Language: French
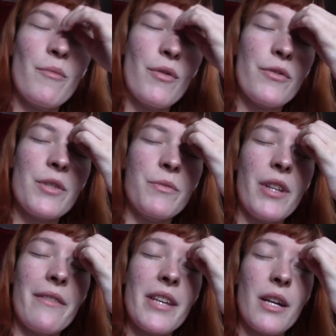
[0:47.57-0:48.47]
blanche à
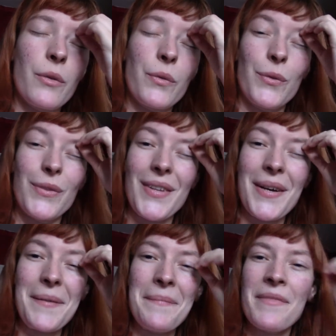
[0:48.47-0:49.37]
mon avis à cause de
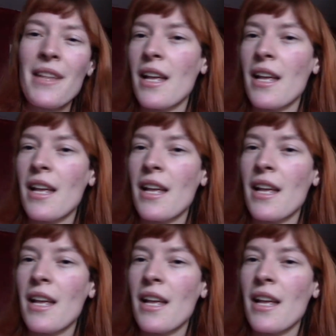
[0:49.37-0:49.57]
ça.